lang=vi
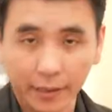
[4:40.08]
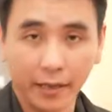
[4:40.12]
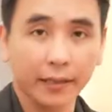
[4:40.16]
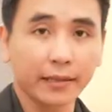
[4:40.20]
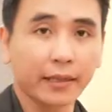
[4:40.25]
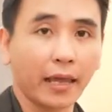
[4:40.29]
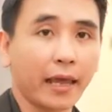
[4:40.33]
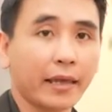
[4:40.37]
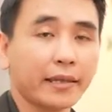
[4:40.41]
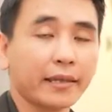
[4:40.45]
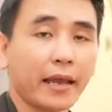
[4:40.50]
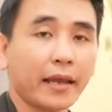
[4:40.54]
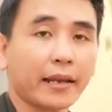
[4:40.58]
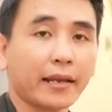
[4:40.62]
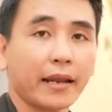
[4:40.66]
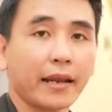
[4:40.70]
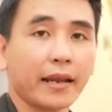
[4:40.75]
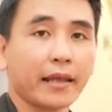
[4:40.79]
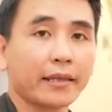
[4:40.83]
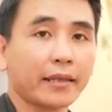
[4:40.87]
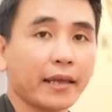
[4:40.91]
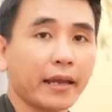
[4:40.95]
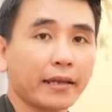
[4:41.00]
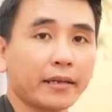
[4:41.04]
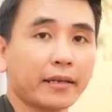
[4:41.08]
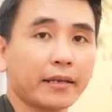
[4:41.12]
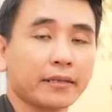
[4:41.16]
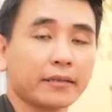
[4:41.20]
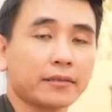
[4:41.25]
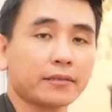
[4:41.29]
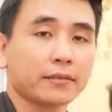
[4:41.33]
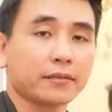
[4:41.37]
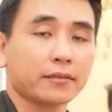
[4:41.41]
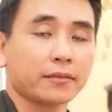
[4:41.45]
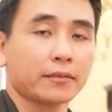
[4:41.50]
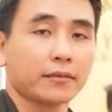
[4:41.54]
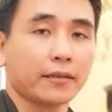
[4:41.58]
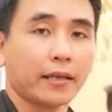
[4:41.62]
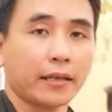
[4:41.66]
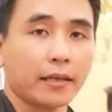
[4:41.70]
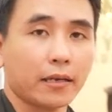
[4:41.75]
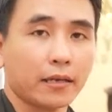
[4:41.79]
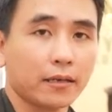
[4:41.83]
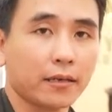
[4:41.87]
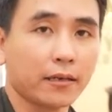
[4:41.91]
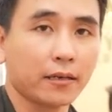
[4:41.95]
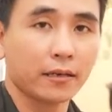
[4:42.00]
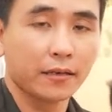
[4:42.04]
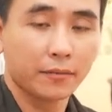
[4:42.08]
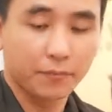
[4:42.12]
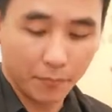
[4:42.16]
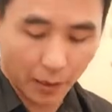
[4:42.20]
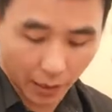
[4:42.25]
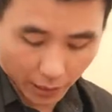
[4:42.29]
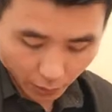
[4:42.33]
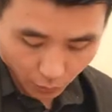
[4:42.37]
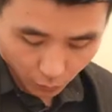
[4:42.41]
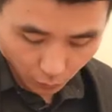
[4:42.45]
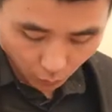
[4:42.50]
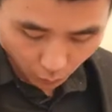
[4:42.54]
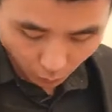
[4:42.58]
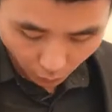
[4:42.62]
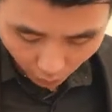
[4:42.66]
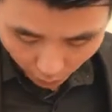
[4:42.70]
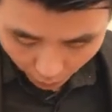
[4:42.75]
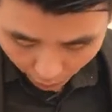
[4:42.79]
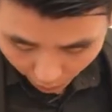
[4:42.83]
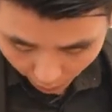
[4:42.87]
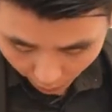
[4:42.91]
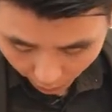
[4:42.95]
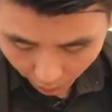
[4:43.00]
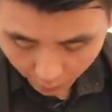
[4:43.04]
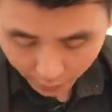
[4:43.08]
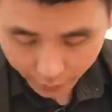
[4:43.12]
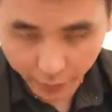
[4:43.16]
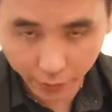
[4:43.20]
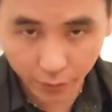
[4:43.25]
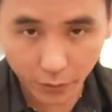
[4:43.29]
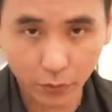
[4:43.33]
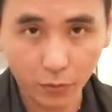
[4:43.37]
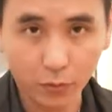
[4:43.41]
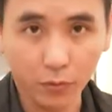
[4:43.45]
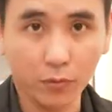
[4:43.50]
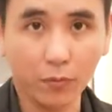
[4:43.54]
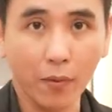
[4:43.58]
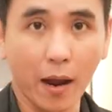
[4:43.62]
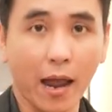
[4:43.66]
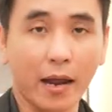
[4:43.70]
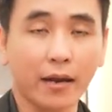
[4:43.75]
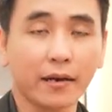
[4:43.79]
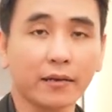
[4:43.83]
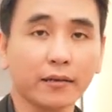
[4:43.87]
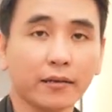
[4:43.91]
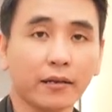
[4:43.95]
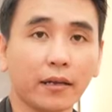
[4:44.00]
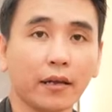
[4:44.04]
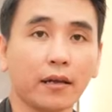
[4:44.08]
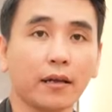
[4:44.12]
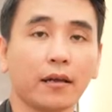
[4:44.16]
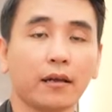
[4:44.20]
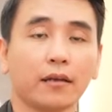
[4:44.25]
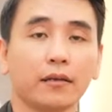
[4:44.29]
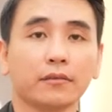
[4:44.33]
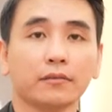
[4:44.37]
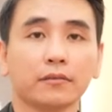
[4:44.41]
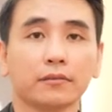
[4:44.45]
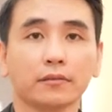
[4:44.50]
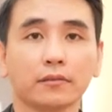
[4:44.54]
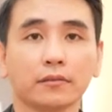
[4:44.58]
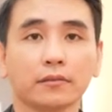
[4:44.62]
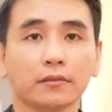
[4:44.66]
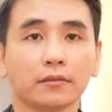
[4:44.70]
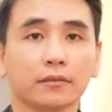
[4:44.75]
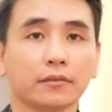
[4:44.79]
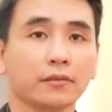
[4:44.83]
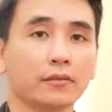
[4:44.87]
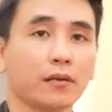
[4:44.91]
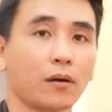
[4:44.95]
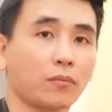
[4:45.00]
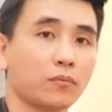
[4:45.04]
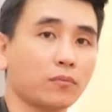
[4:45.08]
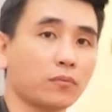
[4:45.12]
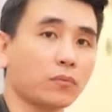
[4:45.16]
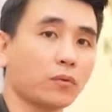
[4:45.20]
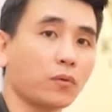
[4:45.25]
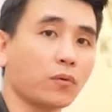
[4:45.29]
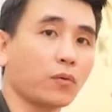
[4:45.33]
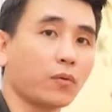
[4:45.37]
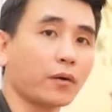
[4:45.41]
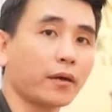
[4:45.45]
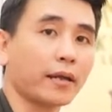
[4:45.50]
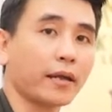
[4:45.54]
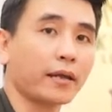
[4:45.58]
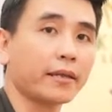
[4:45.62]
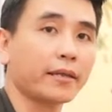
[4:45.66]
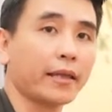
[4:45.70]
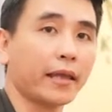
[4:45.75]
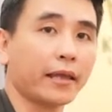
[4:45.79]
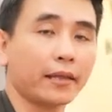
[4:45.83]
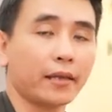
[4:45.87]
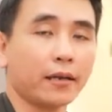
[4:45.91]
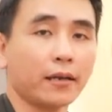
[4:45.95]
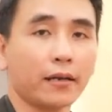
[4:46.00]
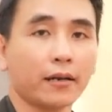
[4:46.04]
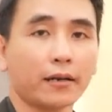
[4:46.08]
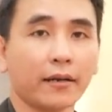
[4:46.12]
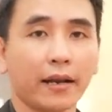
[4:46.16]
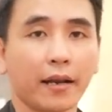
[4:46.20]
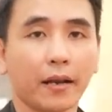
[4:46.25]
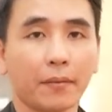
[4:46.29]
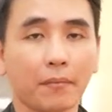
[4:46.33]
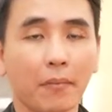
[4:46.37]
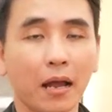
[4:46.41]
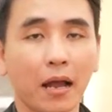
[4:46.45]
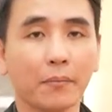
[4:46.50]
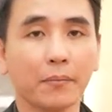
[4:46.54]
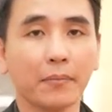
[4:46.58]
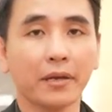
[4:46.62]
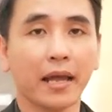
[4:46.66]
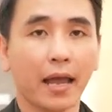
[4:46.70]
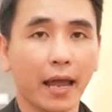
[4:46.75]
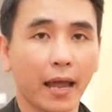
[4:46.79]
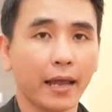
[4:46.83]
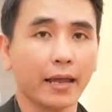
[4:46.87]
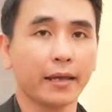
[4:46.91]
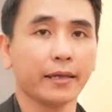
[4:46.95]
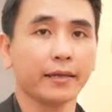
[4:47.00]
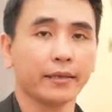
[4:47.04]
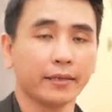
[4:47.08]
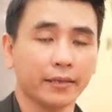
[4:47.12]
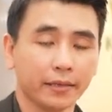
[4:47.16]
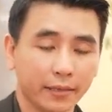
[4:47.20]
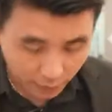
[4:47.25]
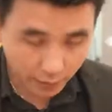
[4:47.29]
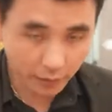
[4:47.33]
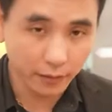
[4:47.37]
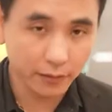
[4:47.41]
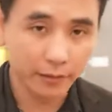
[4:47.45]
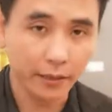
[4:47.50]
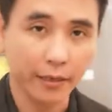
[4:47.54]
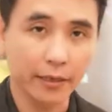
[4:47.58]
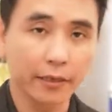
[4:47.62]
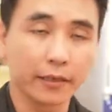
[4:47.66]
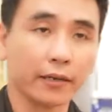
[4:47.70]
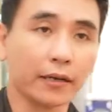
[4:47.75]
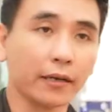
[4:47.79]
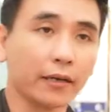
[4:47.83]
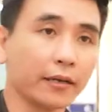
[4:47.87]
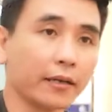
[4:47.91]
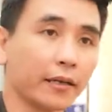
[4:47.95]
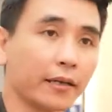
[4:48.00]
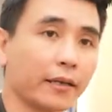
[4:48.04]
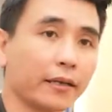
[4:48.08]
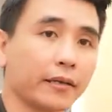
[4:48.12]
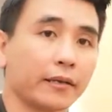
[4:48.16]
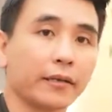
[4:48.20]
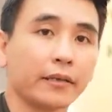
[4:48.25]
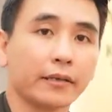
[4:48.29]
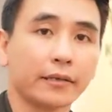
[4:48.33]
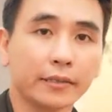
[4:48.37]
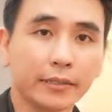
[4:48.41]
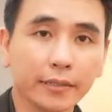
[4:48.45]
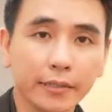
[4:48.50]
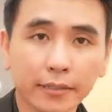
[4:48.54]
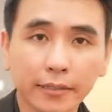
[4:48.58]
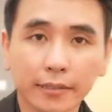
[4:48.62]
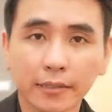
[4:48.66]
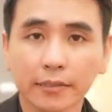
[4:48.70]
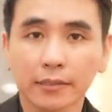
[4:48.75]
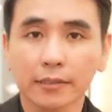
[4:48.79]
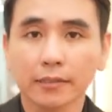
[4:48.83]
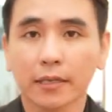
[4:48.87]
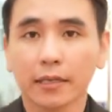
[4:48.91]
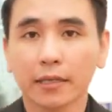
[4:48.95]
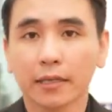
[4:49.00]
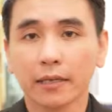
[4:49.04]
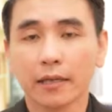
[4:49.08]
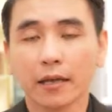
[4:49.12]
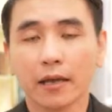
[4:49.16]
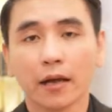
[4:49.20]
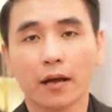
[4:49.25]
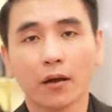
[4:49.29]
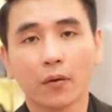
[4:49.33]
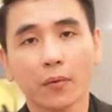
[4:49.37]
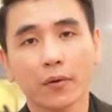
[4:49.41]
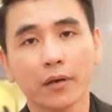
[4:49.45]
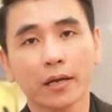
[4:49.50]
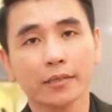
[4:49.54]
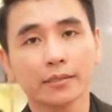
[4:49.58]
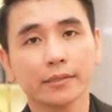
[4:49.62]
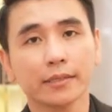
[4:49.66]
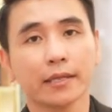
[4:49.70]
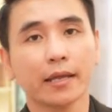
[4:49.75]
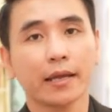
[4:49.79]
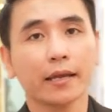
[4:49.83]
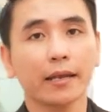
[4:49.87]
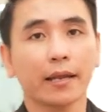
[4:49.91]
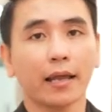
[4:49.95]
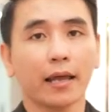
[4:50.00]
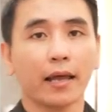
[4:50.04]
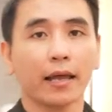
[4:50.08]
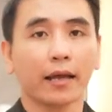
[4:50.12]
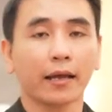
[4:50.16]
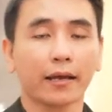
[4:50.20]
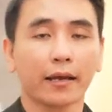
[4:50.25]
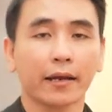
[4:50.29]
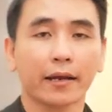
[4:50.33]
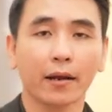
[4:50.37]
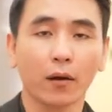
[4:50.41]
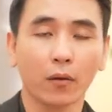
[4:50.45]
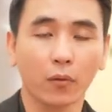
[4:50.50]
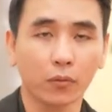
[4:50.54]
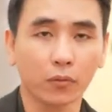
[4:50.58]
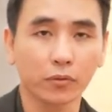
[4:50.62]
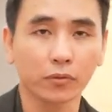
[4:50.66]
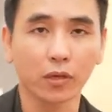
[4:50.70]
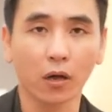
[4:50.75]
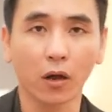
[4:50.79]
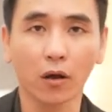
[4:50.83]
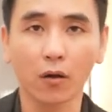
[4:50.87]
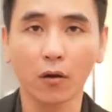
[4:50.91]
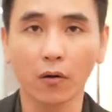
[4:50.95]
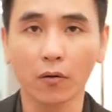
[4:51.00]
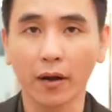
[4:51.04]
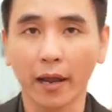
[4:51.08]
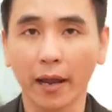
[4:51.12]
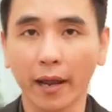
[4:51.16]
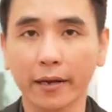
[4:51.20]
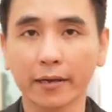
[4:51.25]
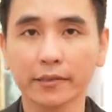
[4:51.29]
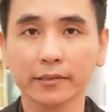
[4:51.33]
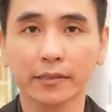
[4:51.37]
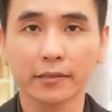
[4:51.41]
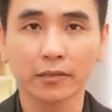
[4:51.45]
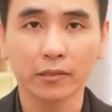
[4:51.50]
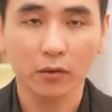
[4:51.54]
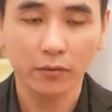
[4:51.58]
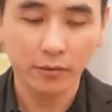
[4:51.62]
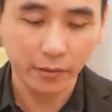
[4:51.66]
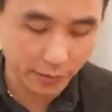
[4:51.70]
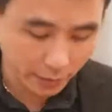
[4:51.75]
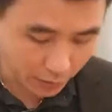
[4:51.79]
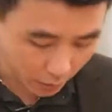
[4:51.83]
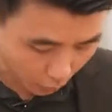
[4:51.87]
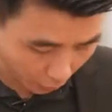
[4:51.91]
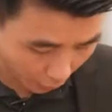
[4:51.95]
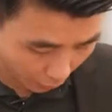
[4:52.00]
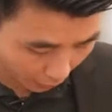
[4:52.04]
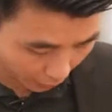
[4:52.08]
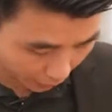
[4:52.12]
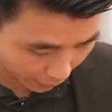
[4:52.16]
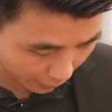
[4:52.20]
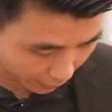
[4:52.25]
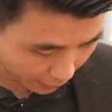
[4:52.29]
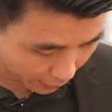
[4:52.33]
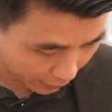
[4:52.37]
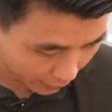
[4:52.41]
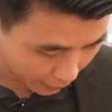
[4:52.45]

hiện tại dây này là dây nịt dây thắt lưng mặt của ờ, chiều bản ờ, rộng của cái dây thắt lưng này là 32 thường thì những cái dây nịt đời trước thì ờ, quý khách sẽ thấy là cái đầu sỏ còn lại nó sẽ sỏ dư ra ngoài